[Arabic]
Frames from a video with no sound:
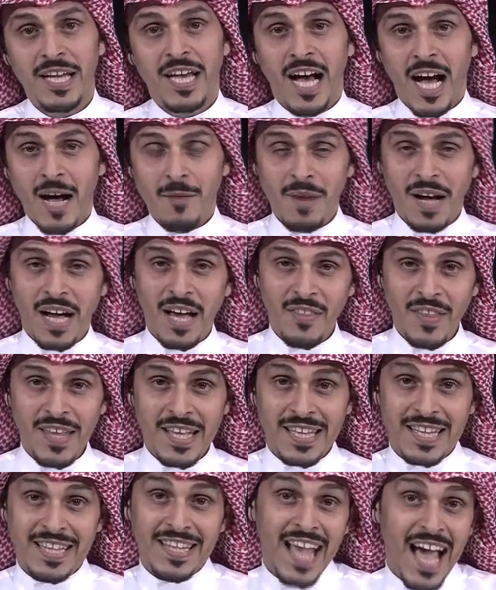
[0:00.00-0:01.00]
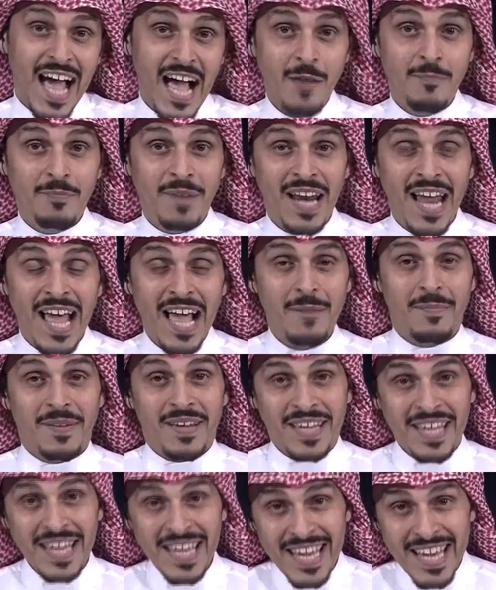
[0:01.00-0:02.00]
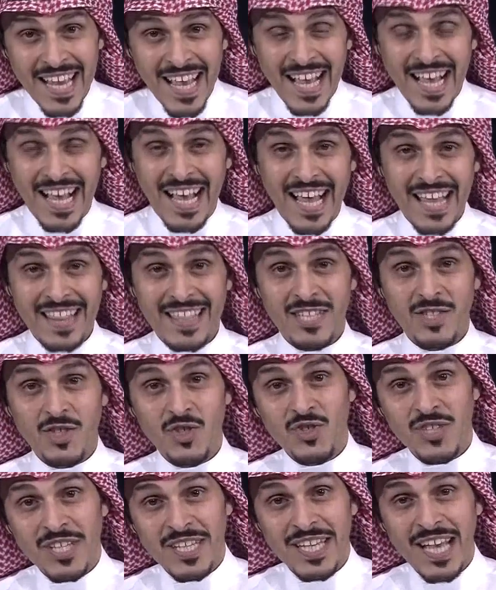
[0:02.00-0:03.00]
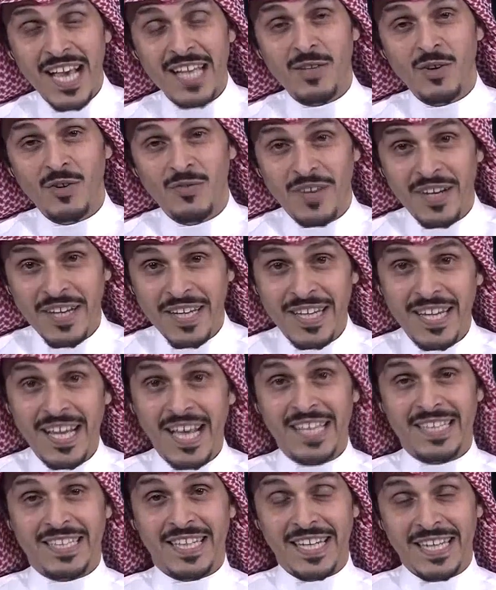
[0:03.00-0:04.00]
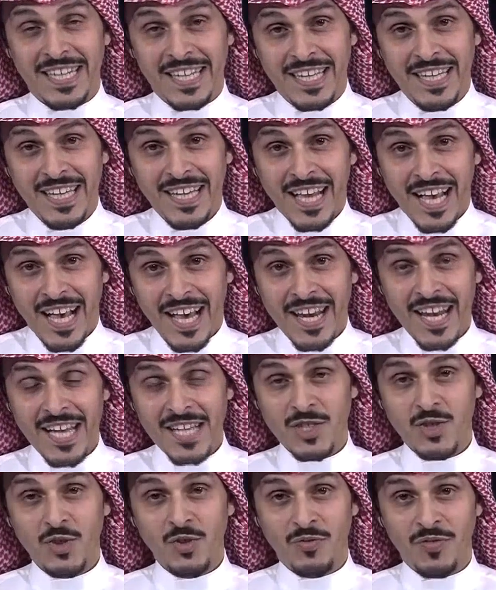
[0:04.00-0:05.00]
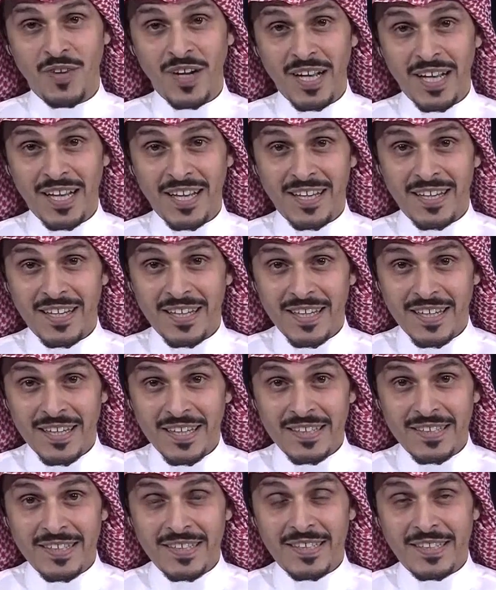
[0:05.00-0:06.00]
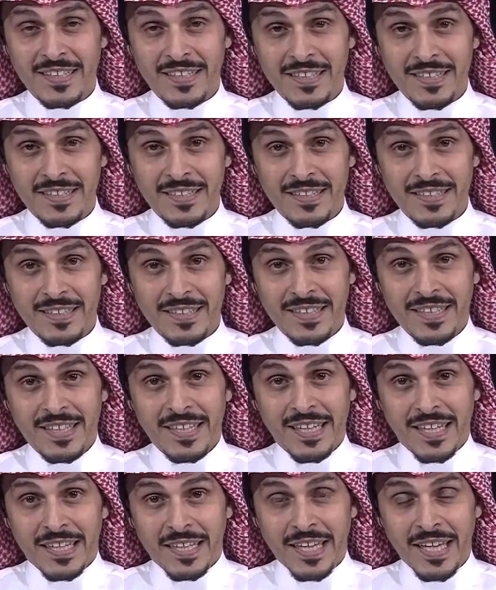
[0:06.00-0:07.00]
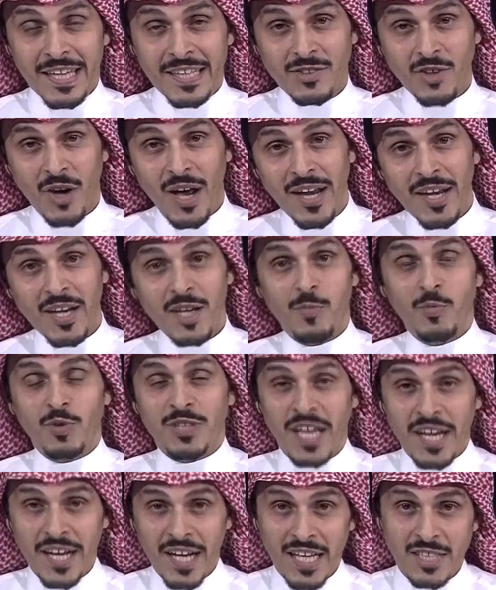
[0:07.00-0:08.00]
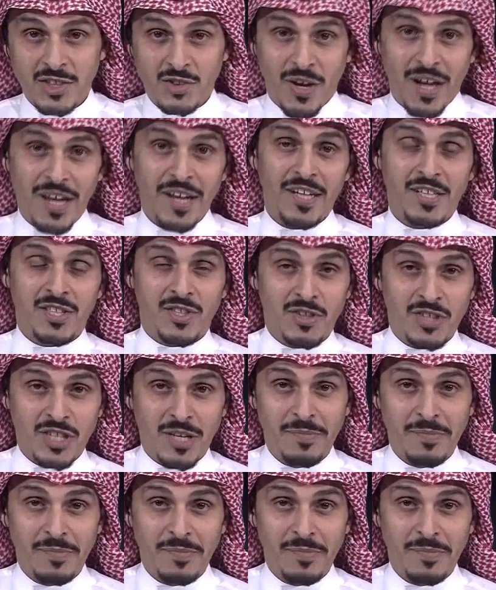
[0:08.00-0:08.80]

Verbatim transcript: اما قضيه لاعب ملاعب هي هذه الجزئيات والفرعيات اللي انا اشوفها آه، طيب. تحرك مدرج تحرك سوشيال